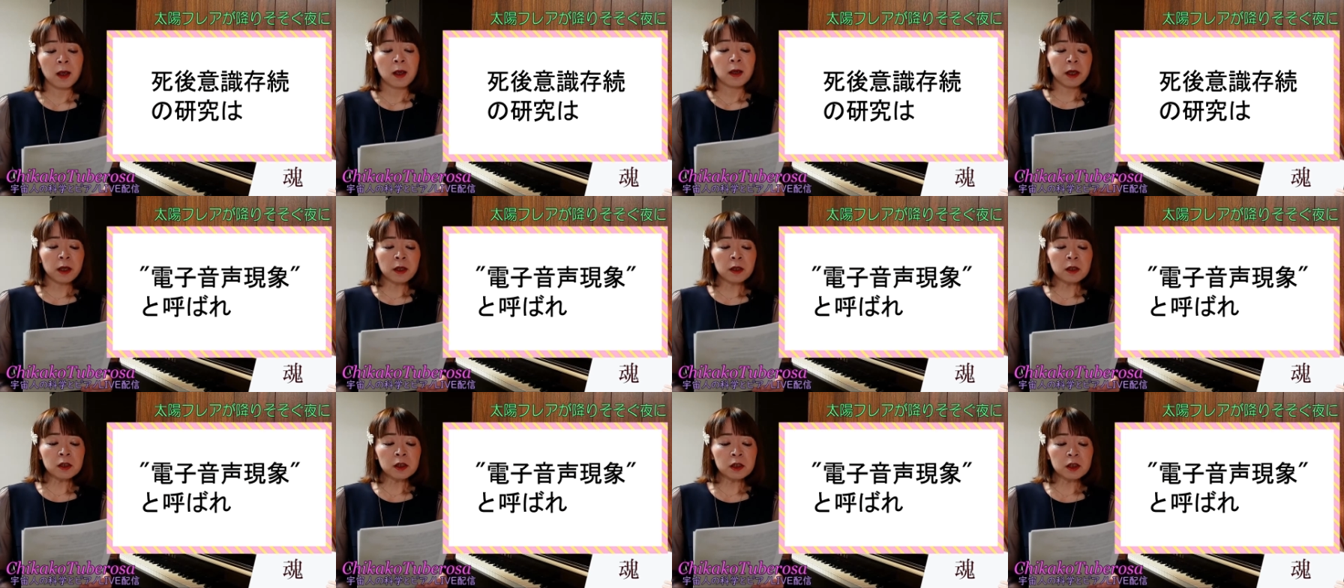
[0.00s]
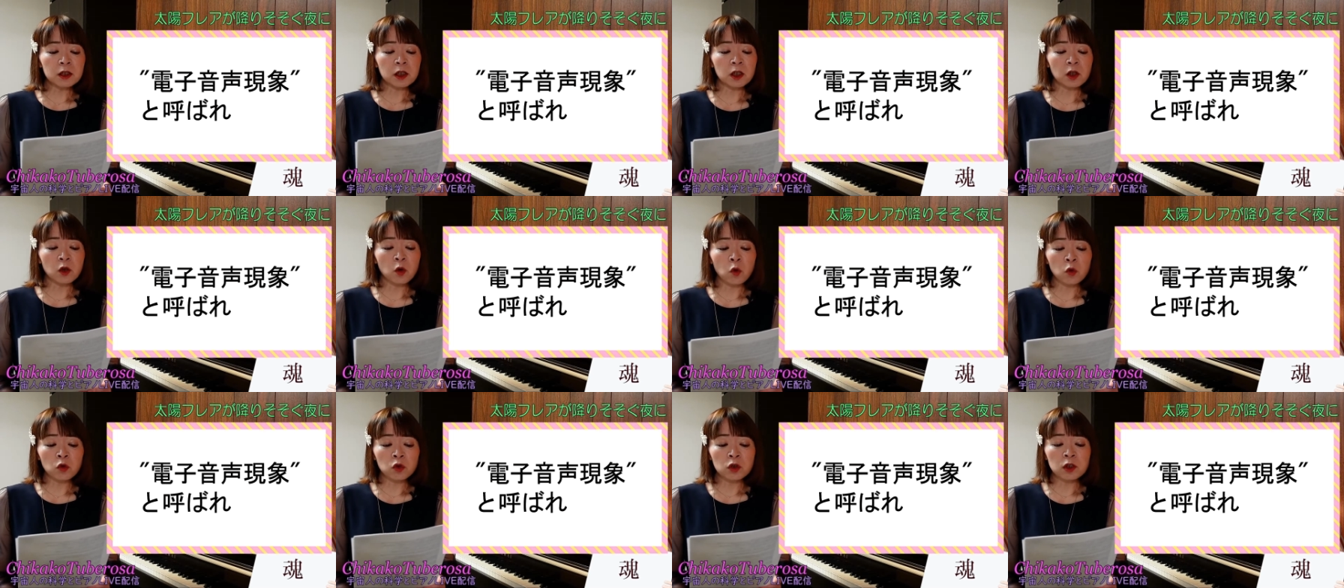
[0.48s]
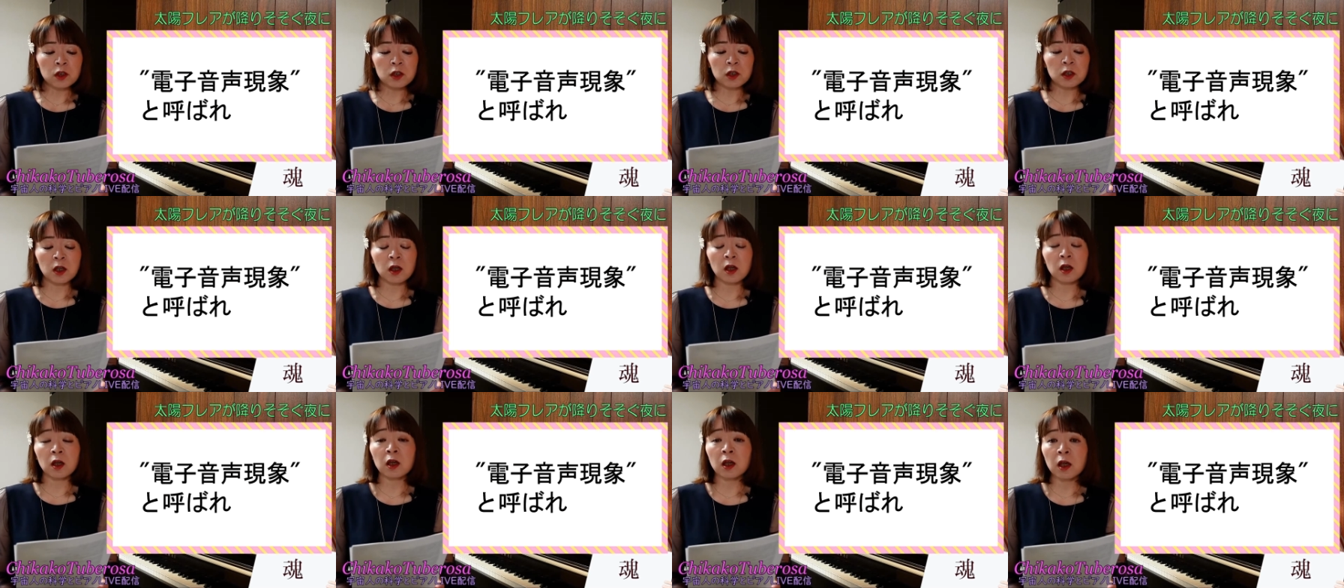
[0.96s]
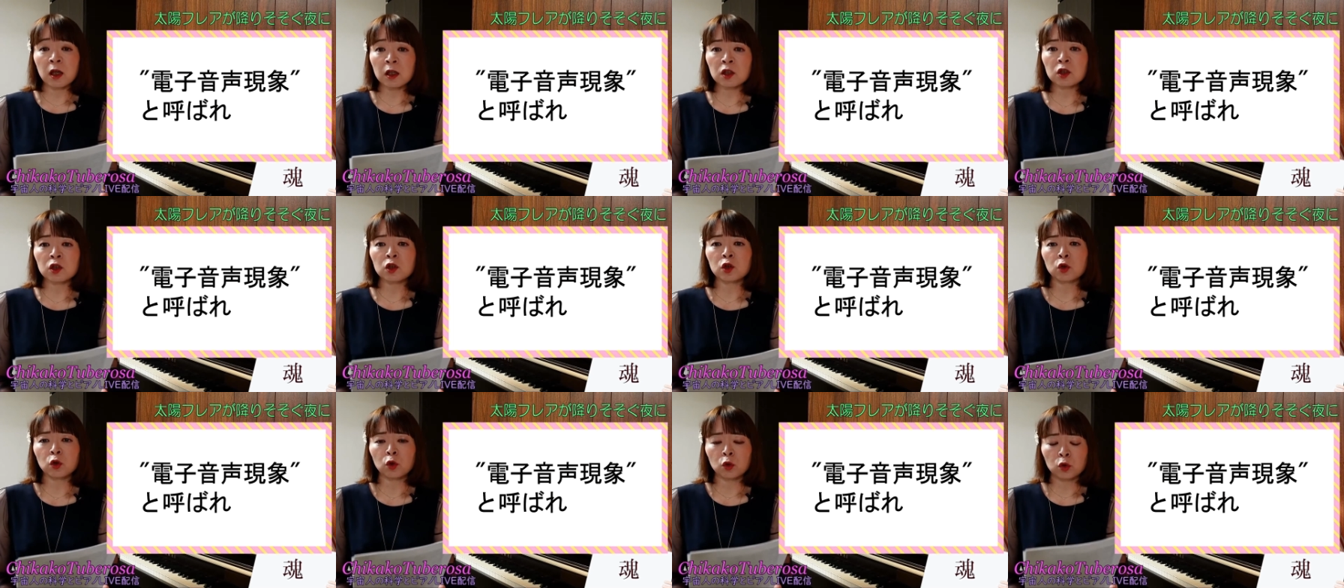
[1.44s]
電子音声
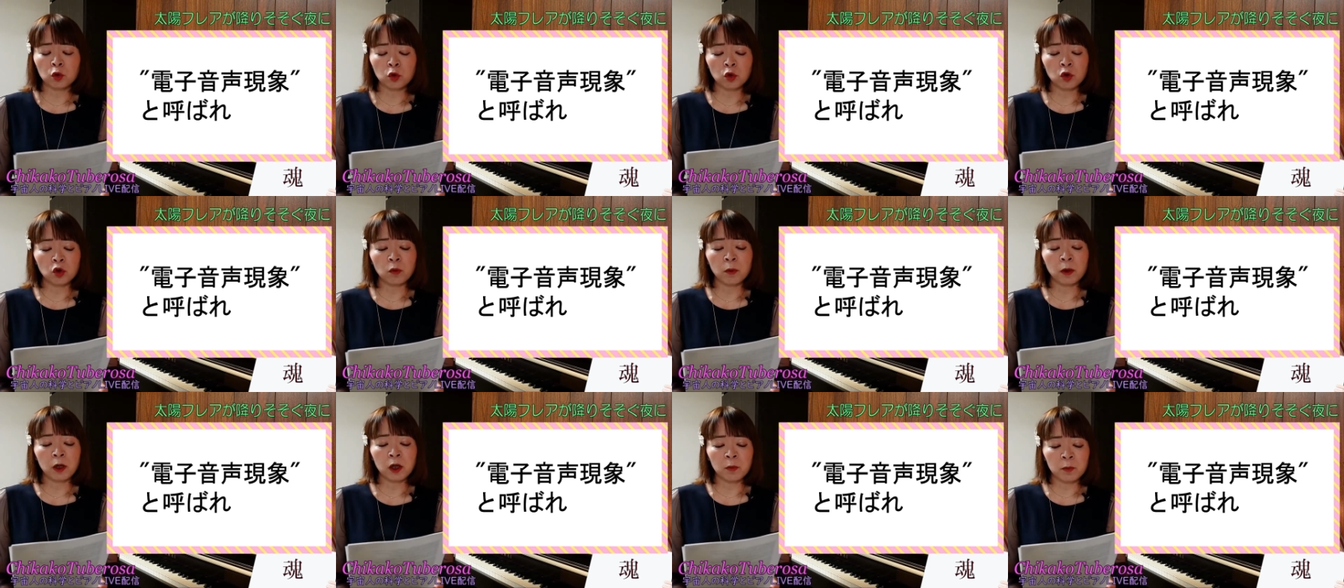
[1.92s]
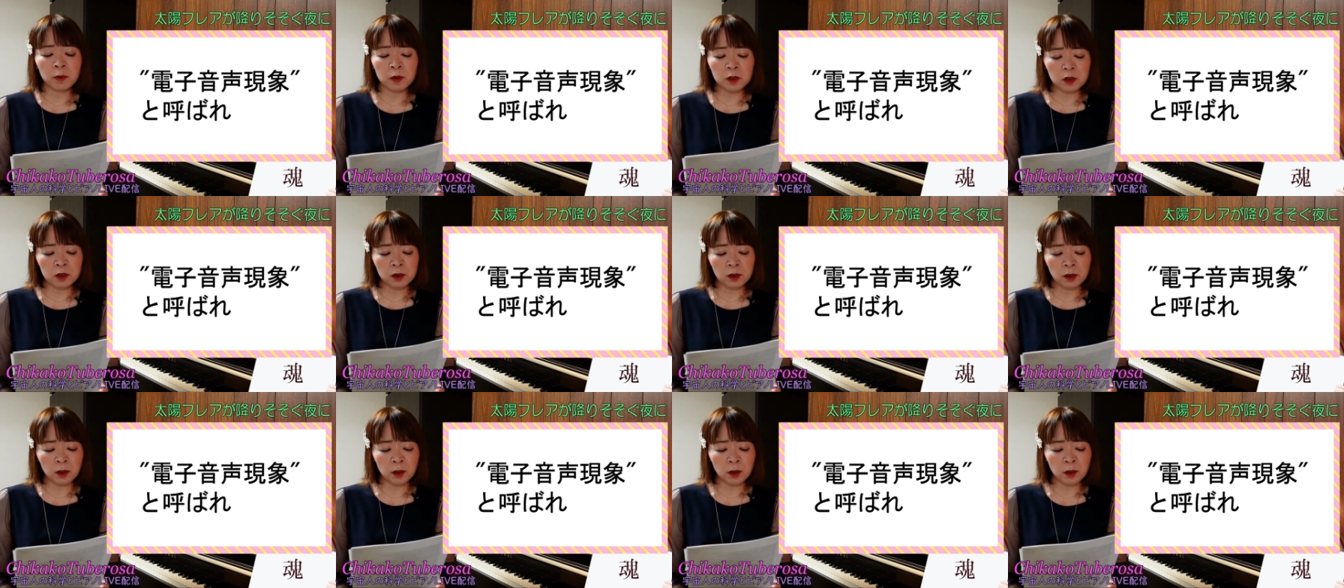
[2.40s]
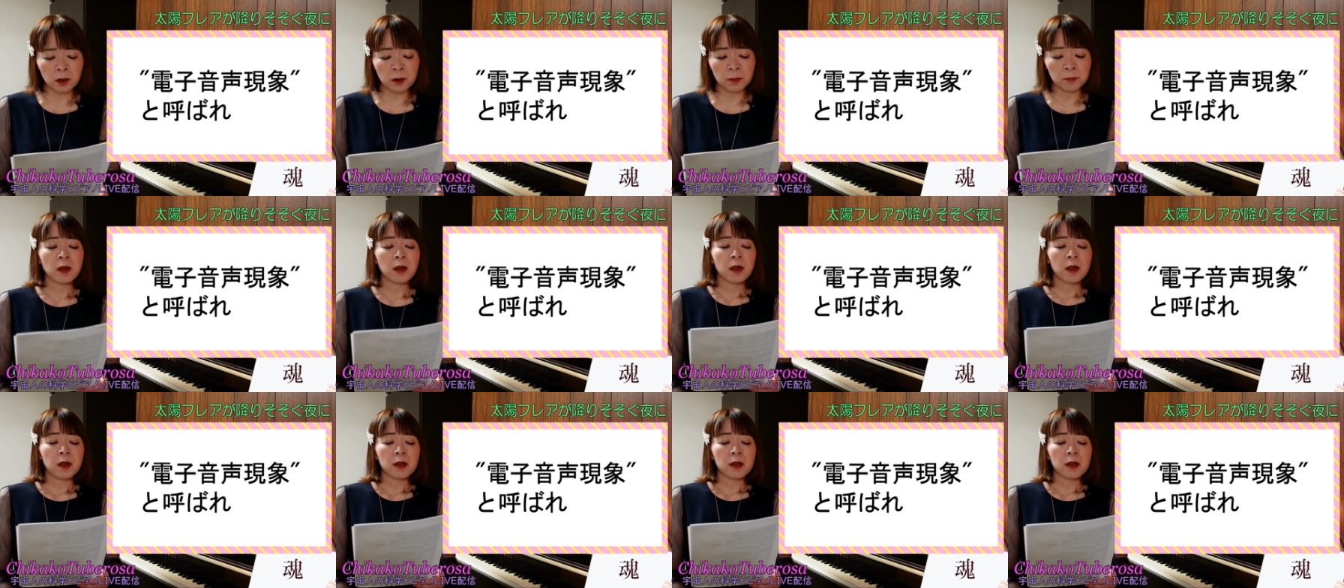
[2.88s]
現象と呼ばれまして、